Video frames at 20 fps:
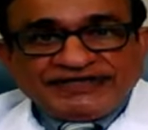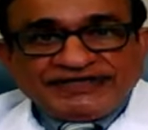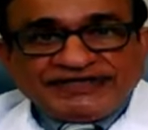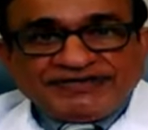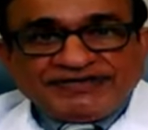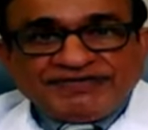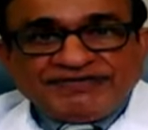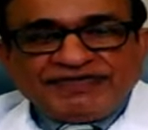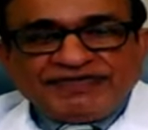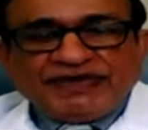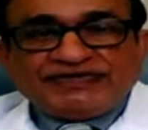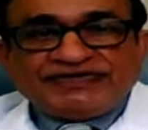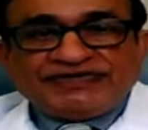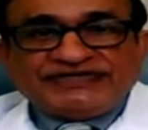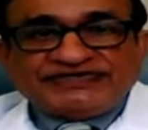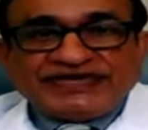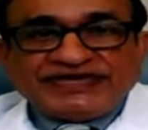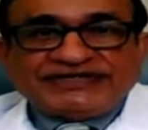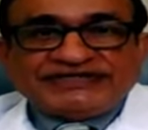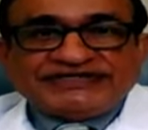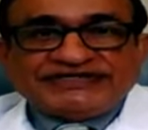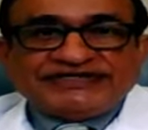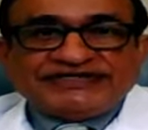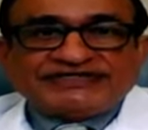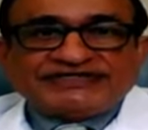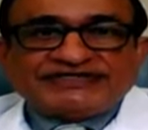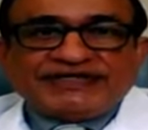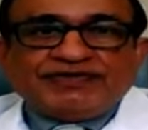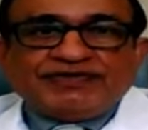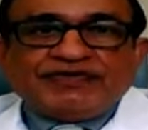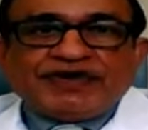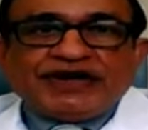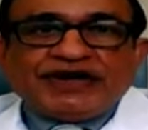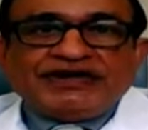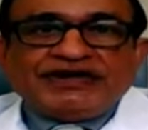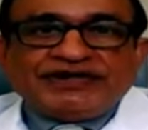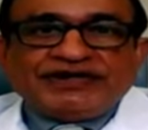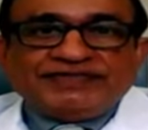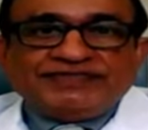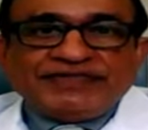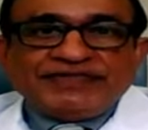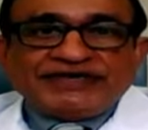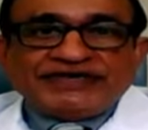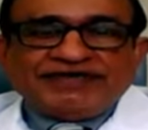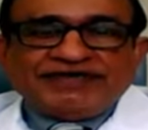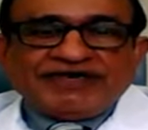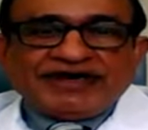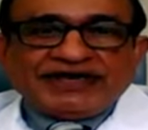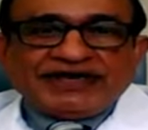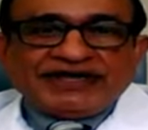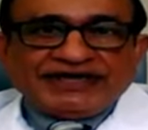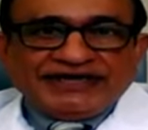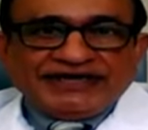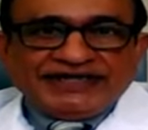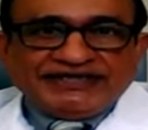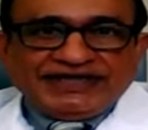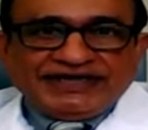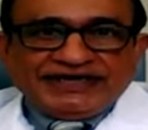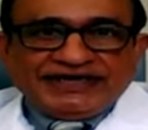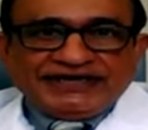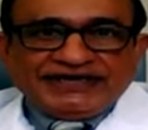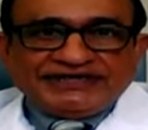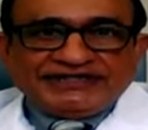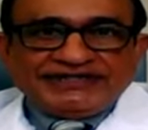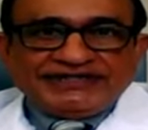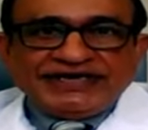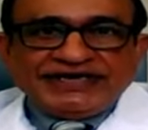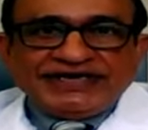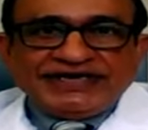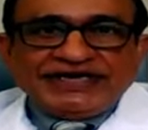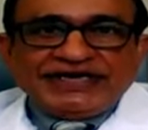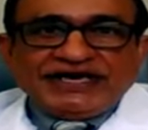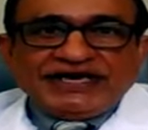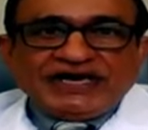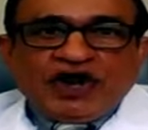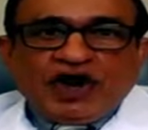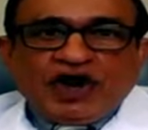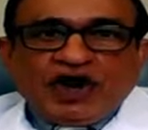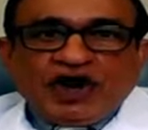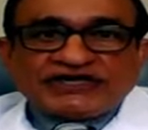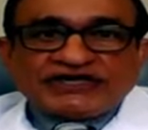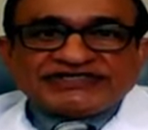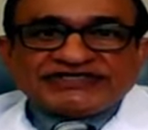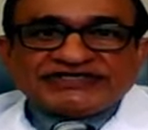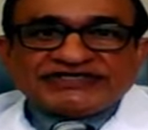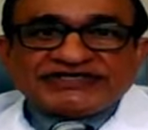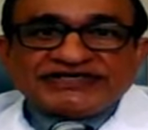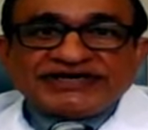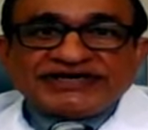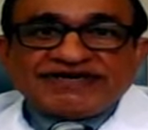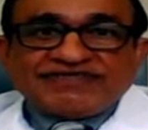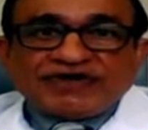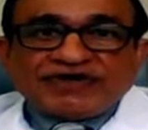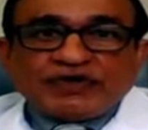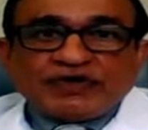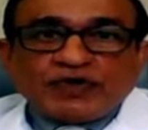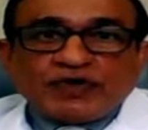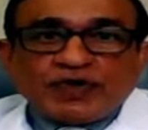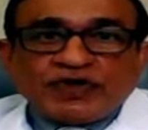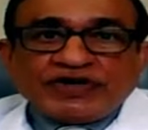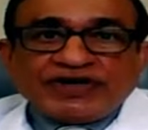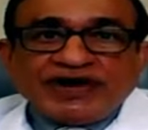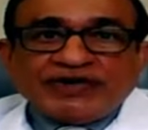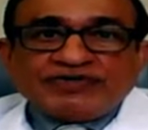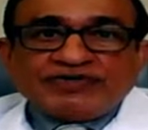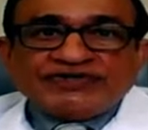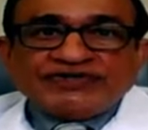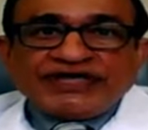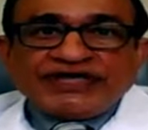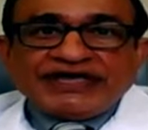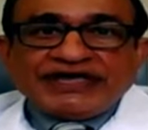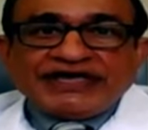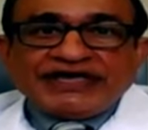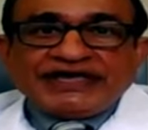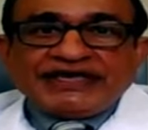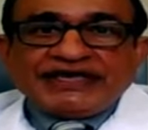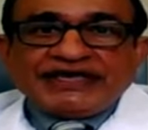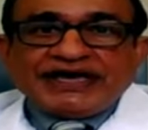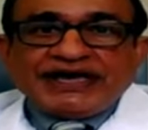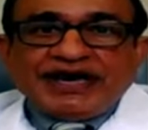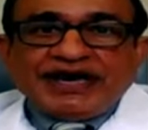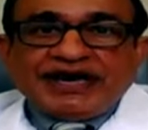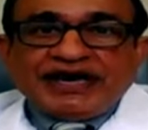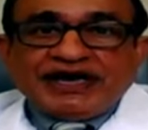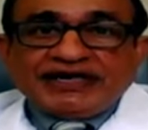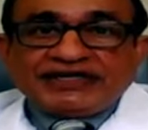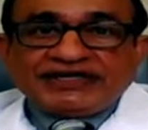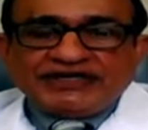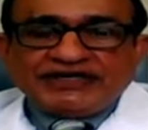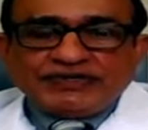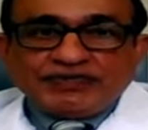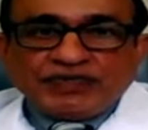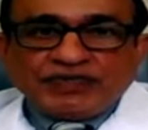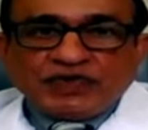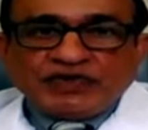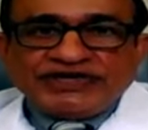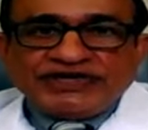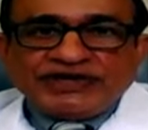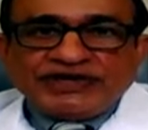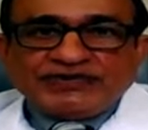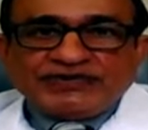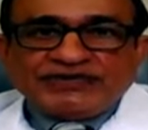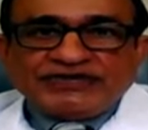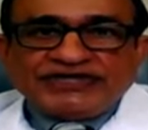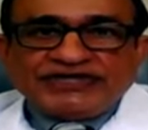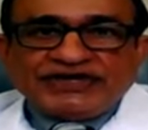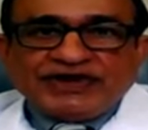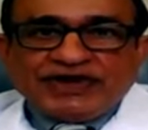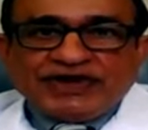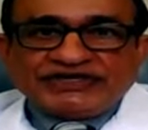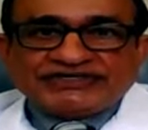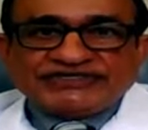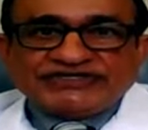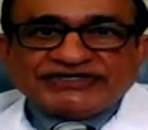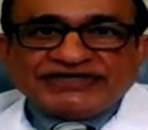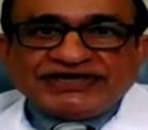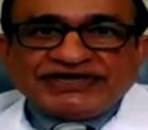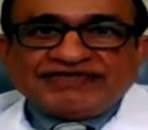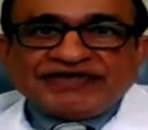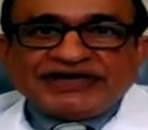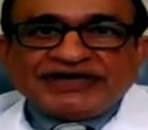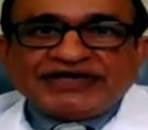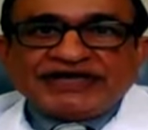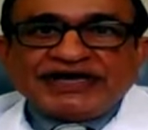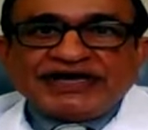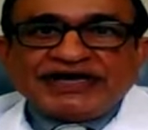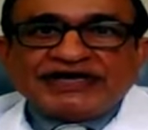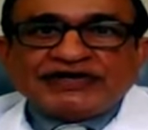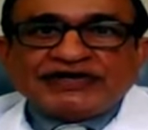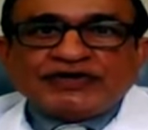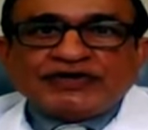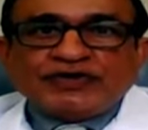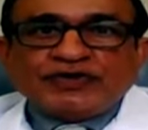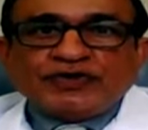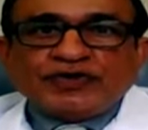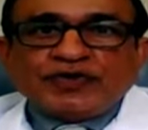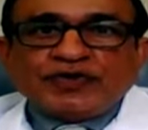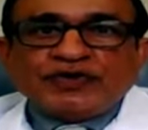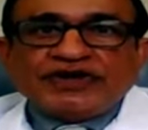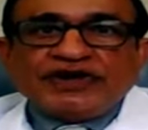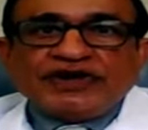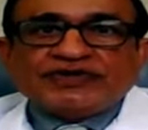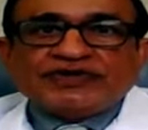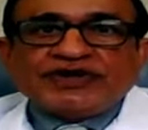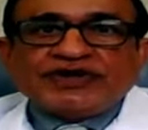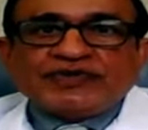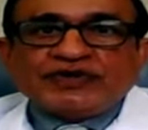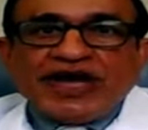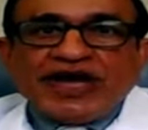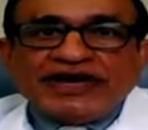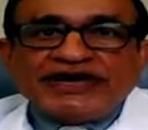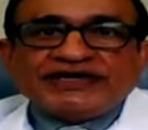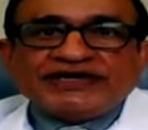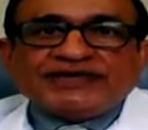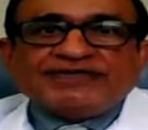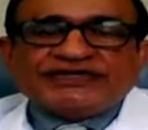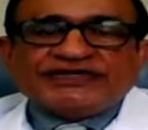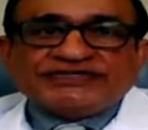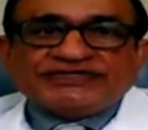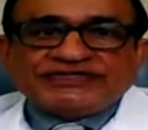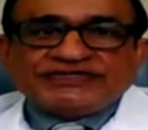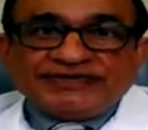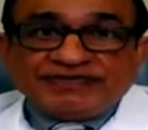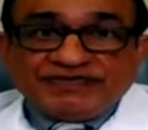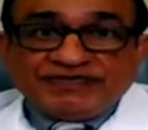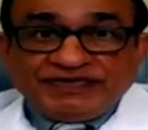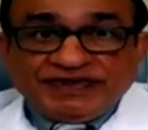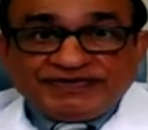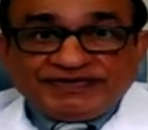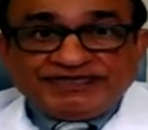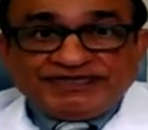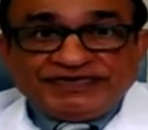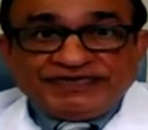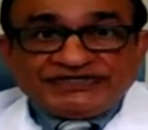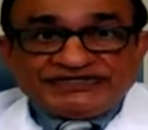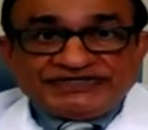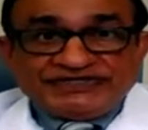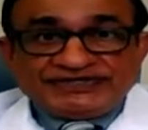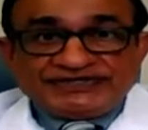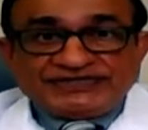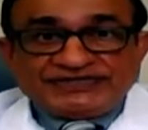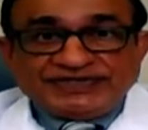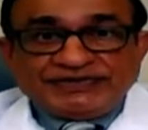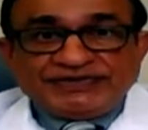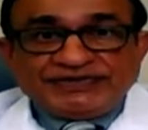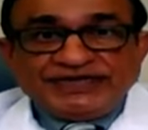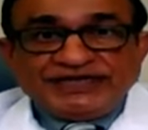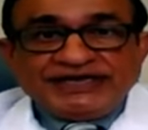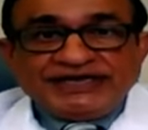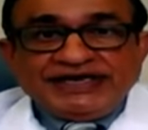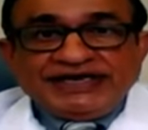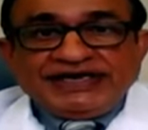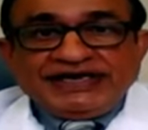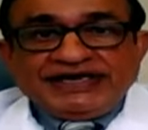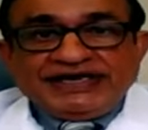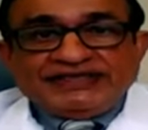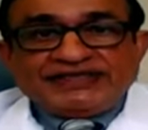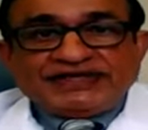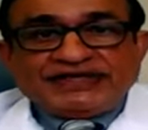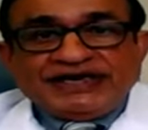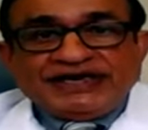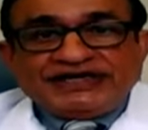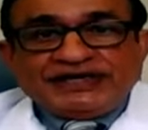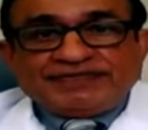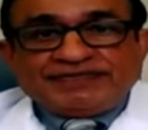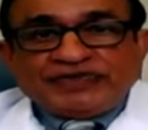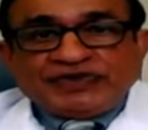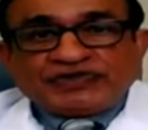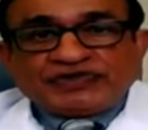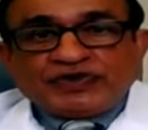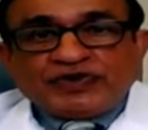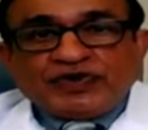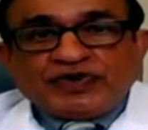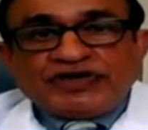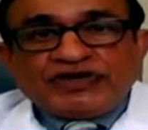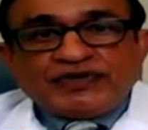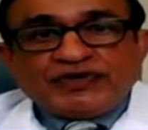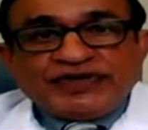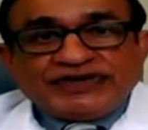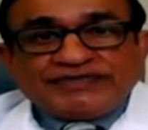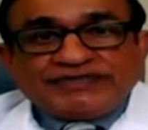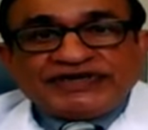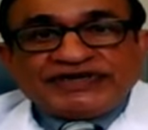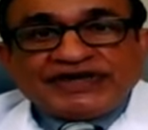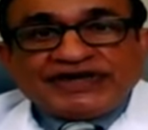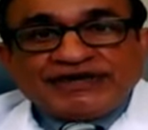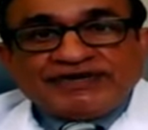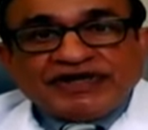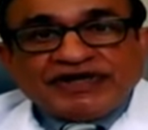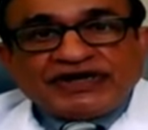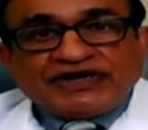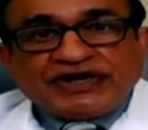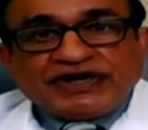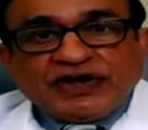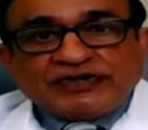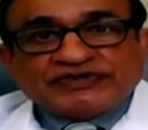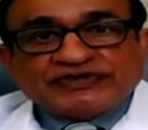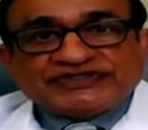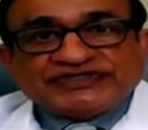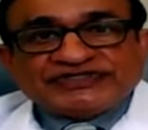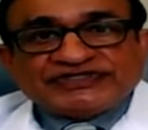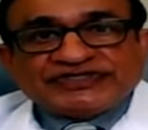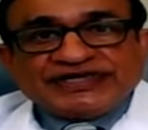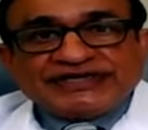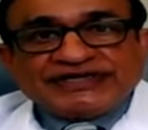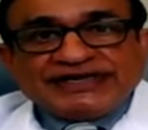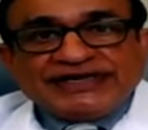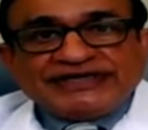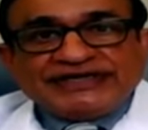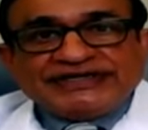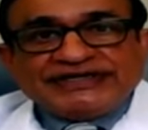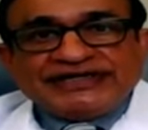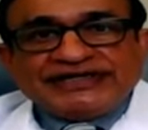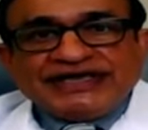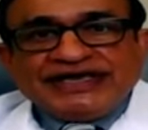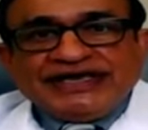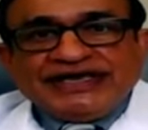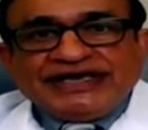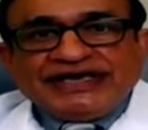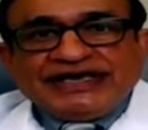బట్టి మేము డిసైడ్ చేస్తాం వాళ్ళు అడ్మిట్ అవ్వాలా లేదా అనేది ఆక్సిజన్ లెవెల్ లోగా ఉంటే వాళ్ళకి న్యూమోనియా ఉండి ఆక్సిజన్ లెవెల్గా లోగా ఉన్నప్పుడు అలాంటి పేషెంట్స్నే మేము అడ్మిట్ చేస్తాం ఎందుకంటే ప్రతి వాళ్ళు అడ్మిట్ అవ్వాలని ఆలోచిస్తారు కానీ